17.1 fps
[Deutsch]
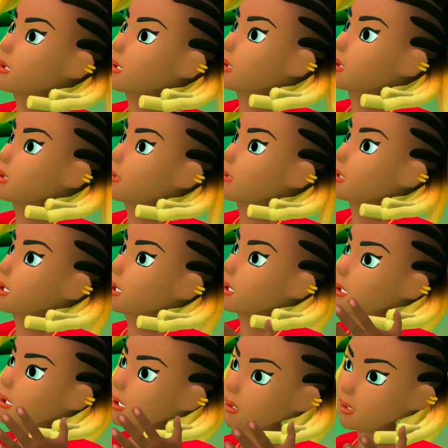Er gab
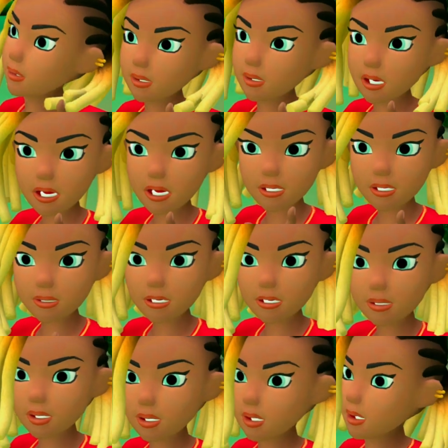noch ein paar
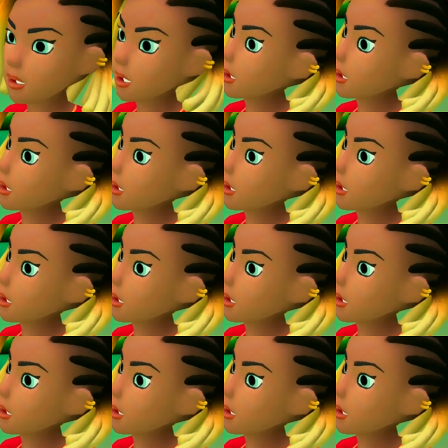Anweisungen